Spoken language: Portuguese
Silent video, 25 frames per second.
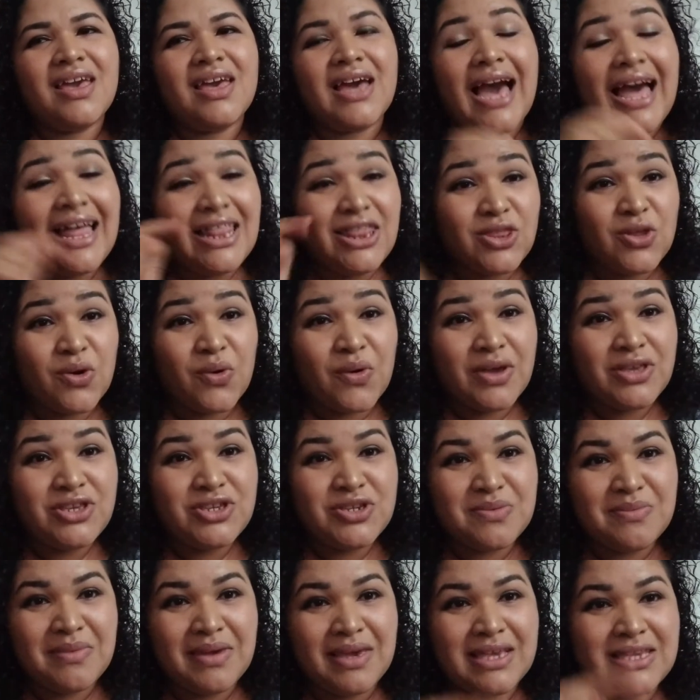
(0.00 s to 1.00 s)
à
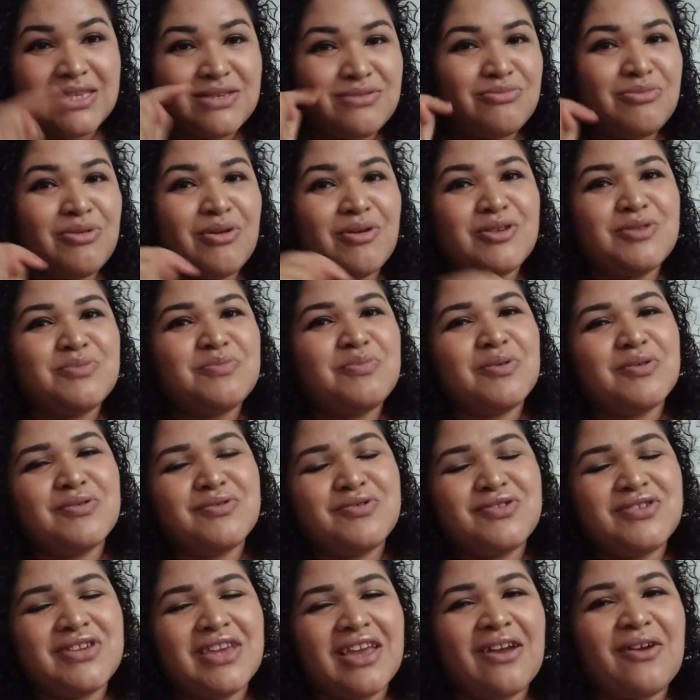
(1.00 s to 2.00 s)
noite mesmo, meu
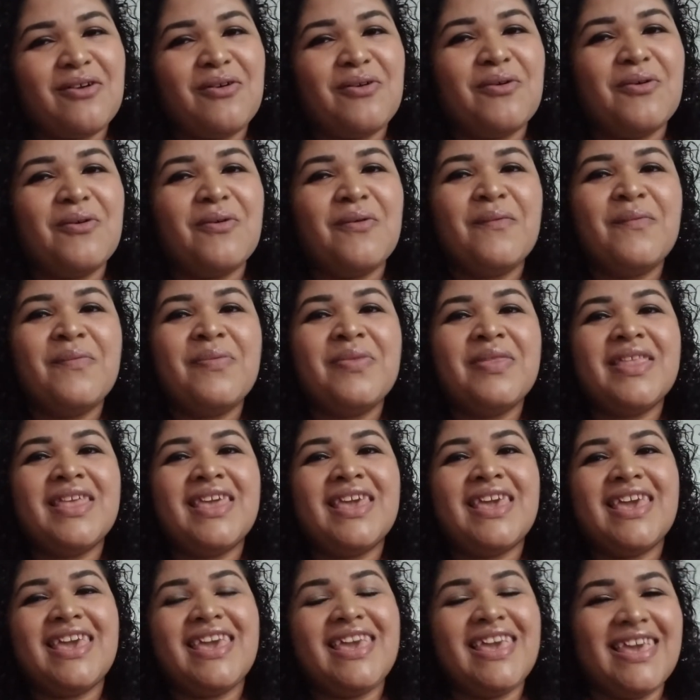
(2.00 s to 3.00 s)
esposo chegou
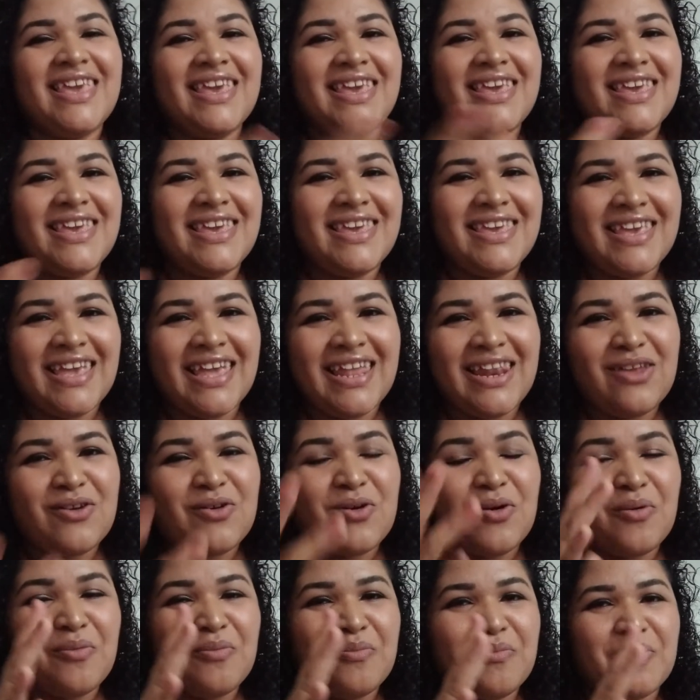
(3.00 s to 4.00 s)
e, e ele
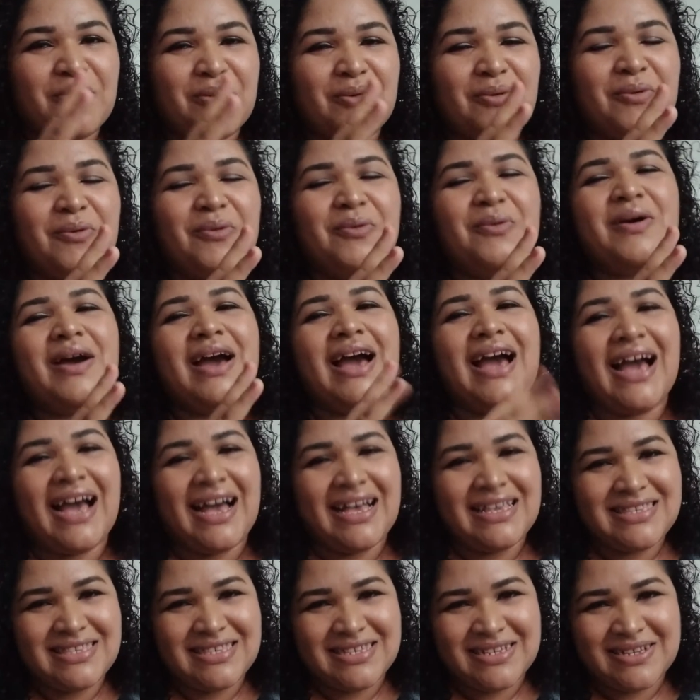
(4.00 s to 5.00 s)
comprou a
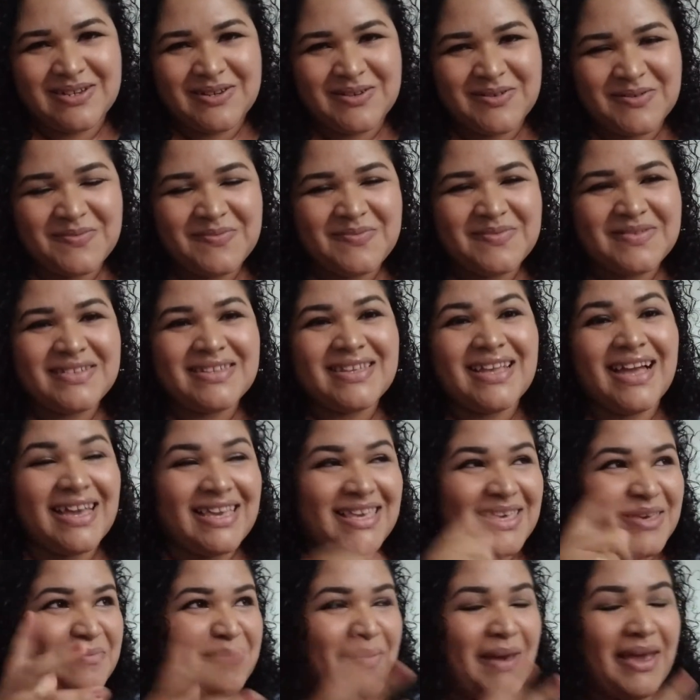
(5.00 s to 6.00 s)
ração
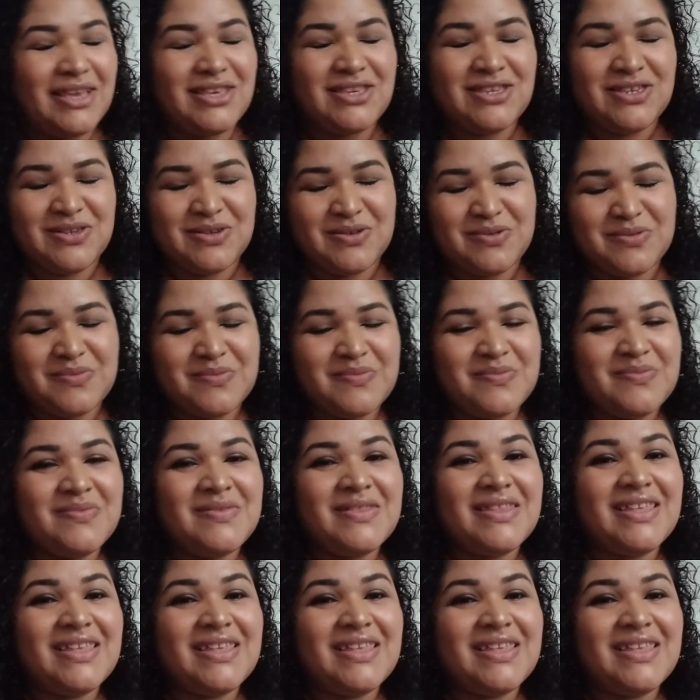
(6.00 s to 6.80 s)
aqui pertinho.